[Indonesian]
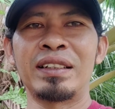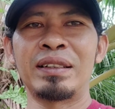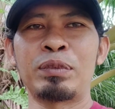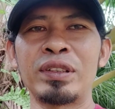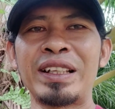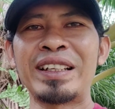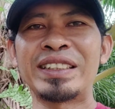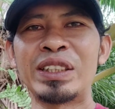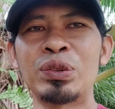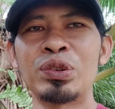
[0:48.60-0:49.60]
e,
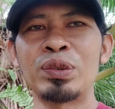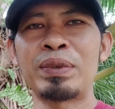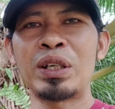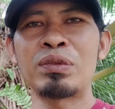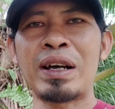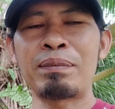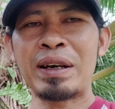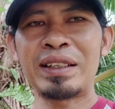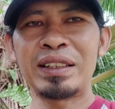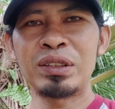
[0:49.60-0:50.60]
potensi untuk
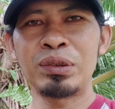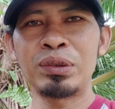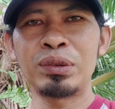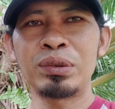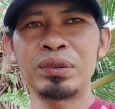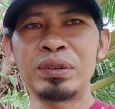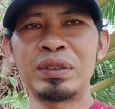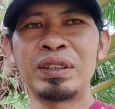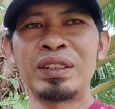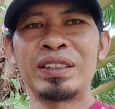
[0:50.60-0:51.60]
penguapan itu
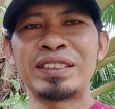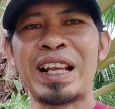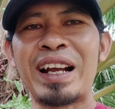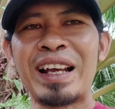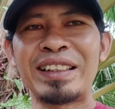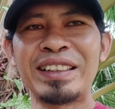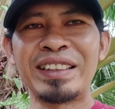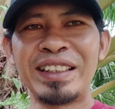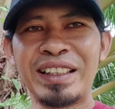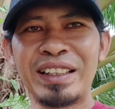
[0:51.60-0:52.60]
sangat
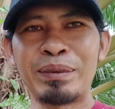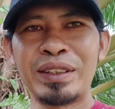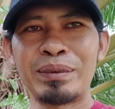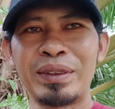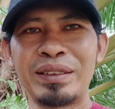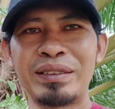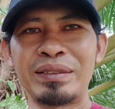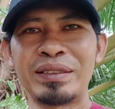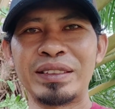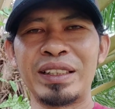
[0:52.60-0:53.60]
tinggi ya teman-teman.
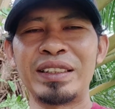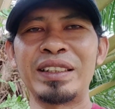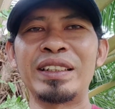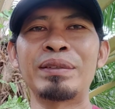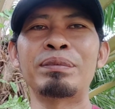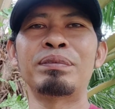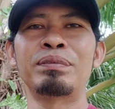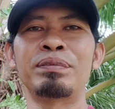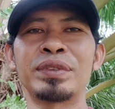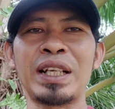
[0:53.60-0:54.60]
Jadi
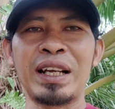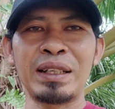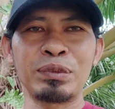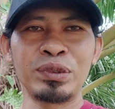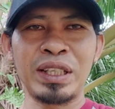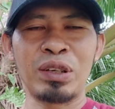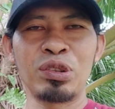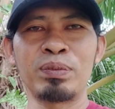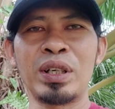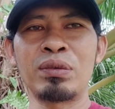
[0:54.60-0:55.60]
sangat mudah
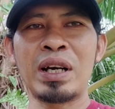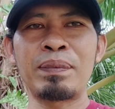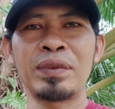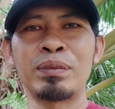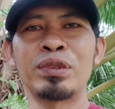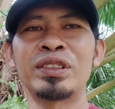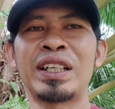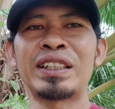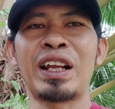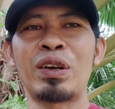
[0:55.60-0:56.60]
untuk menguap.
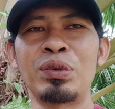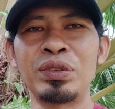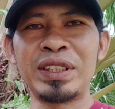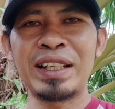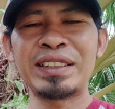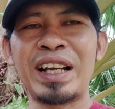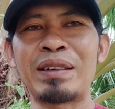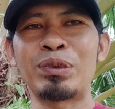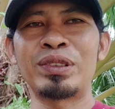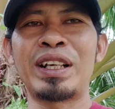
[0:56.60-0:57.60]
Kemudian kalau hujan
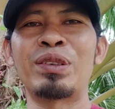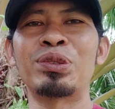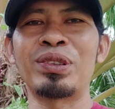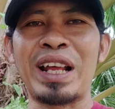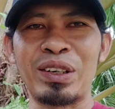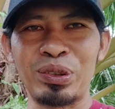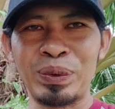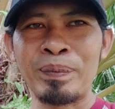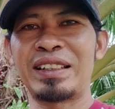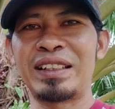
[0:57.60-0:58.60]
sangat mudah untuk larut.
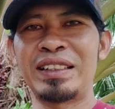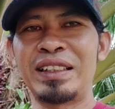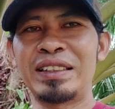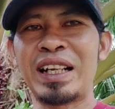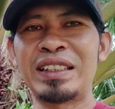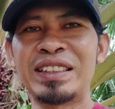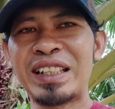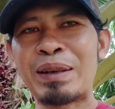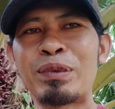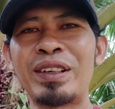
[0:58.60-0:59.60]
Jadi yang
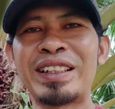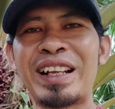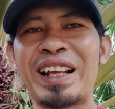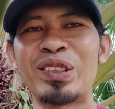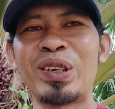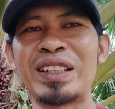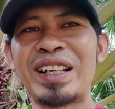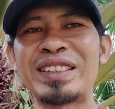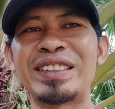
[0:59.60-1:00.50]
diserap oleh tanah itu hanya